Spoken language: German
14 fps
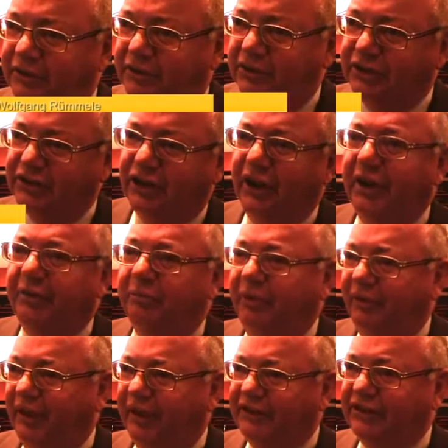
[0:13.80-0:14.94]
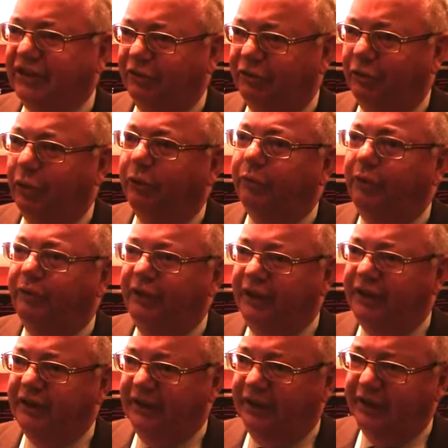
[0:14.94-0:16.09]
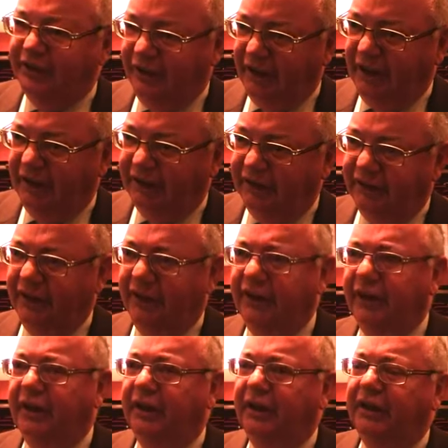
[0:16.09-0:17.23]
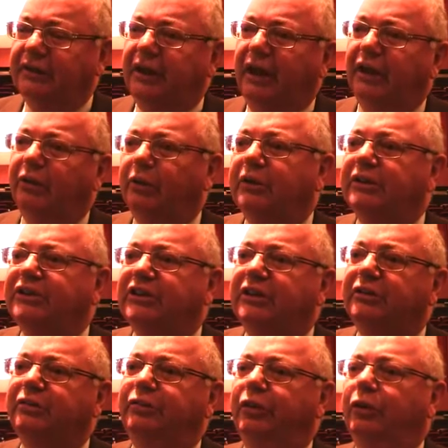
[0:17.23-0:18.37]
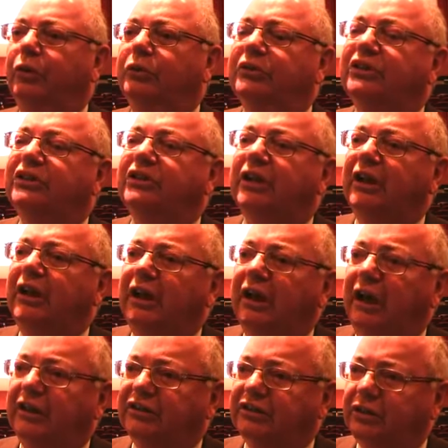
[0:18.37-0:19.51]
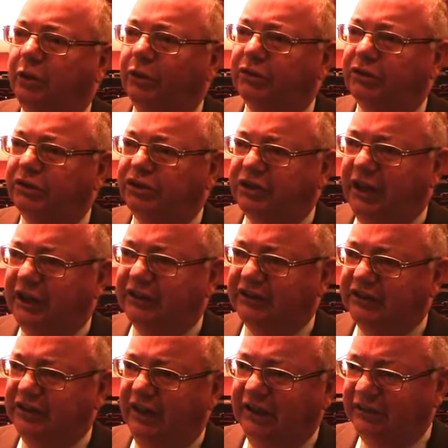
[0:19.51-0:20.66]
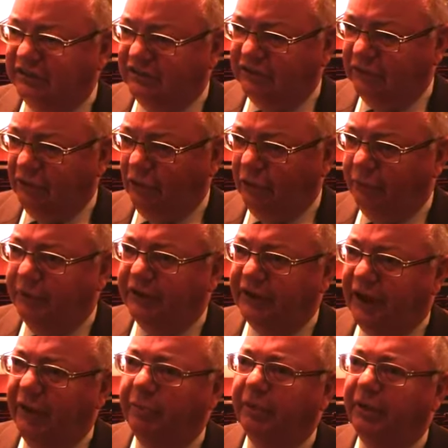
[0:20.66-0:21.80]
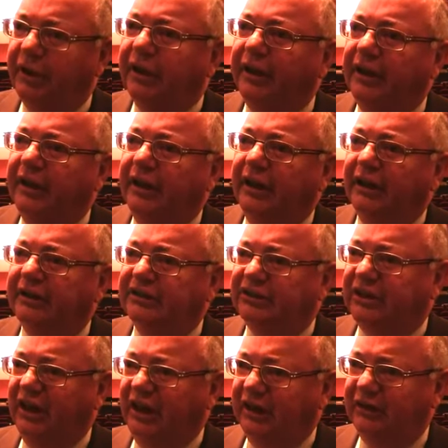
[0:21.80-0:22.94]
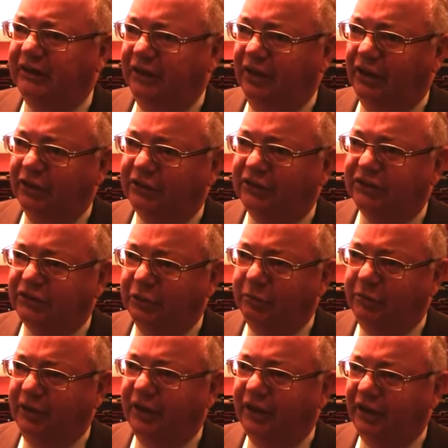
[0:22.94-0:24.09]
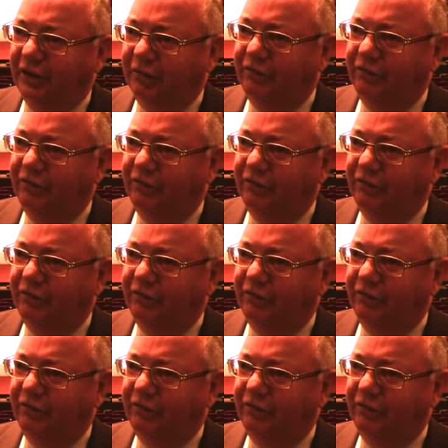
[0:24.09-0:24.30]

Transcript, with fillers: ist das ja ein Beweis dafür, wie wichtig derartige Tagungen sind für uns als größte Stadt des Landes und auch Betreiber eines Krankenhauses und mehrerer